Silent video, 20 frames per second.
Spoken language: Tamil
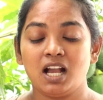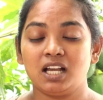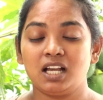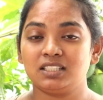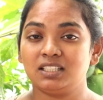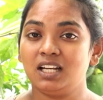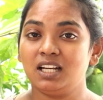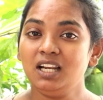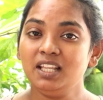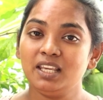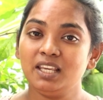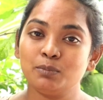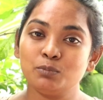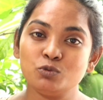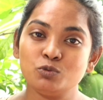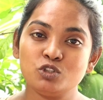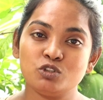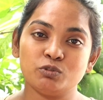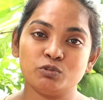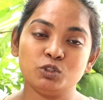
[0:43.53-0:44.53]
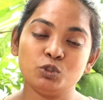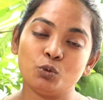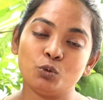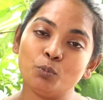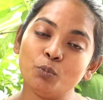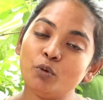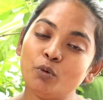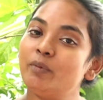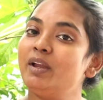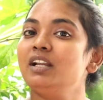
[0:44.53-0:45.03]
அதனால் என் மூஞ்சி வந்து
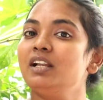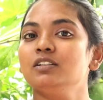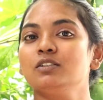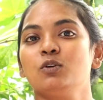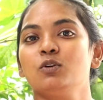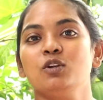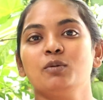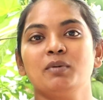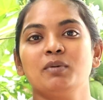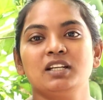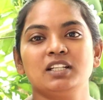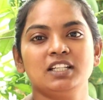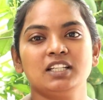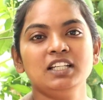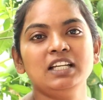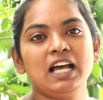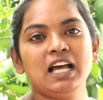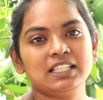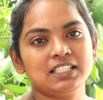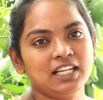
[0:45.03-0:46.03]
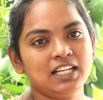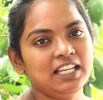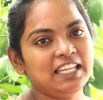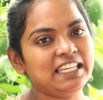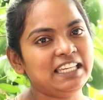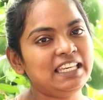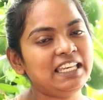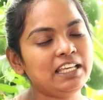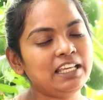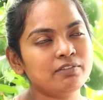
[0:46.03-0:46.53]
ரொம்பவுமே அலங்கோலமாக இருக்குது அதனால்
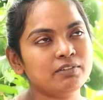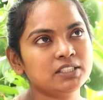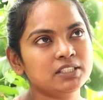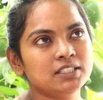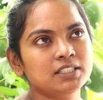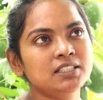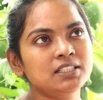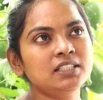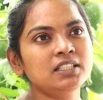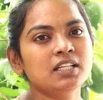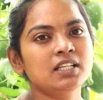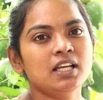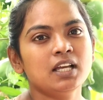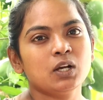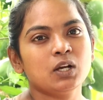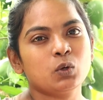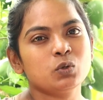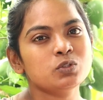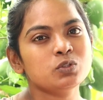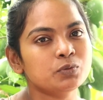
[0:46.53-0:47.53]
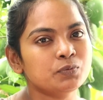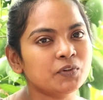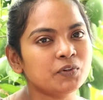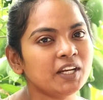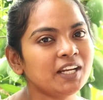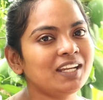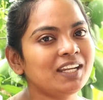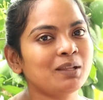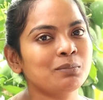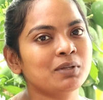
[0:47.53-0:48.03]
இன்றைக்கி வந்து கொஞ்சம்
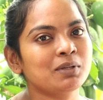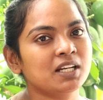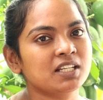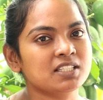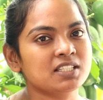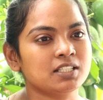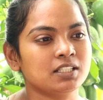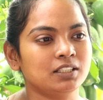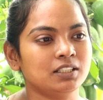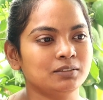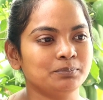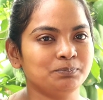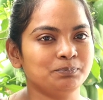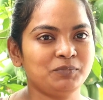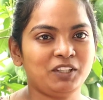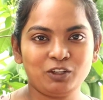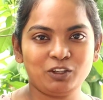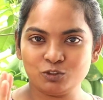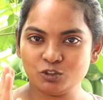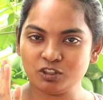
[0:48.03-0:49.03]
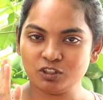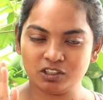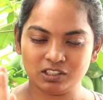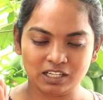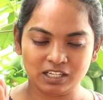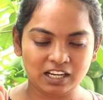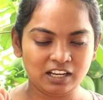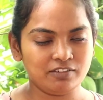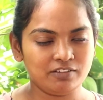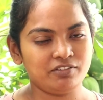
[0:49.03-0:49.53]
ஃப்ரீ டைம் கிடச்சிருக்கு இன்றைக்கி கொஞ்சம்
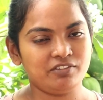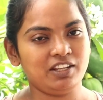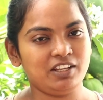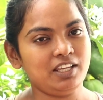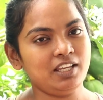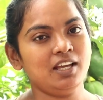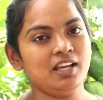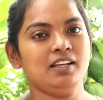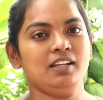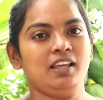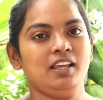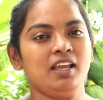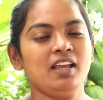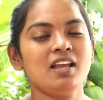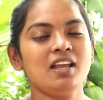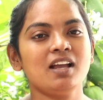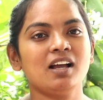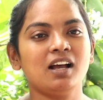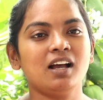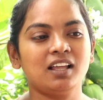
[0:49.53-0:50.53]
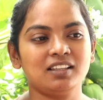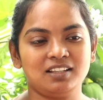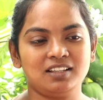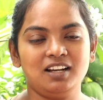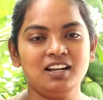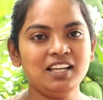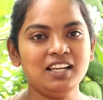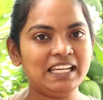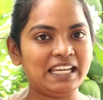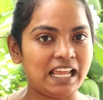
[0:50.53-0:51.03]
நான் நல்லா ஃப்ரீயாக இருக்கேன்
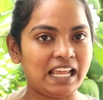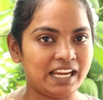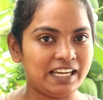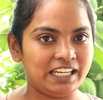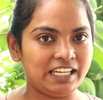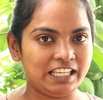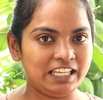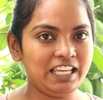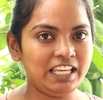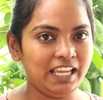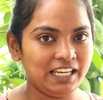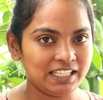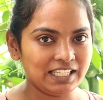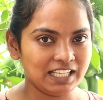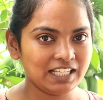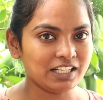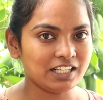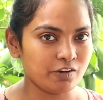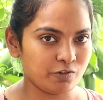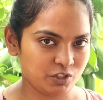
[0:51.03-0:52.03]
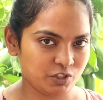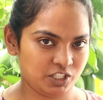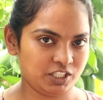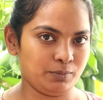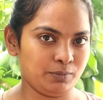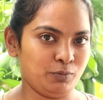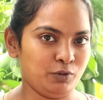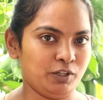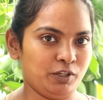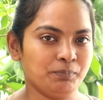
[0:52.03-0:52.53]
அதனால் நான் இன்றைக்கி என்ன
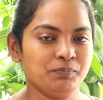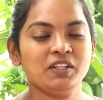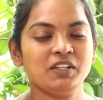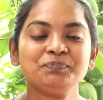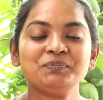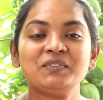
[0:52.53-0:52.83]
கவனிச்சிக்க போகிறேன்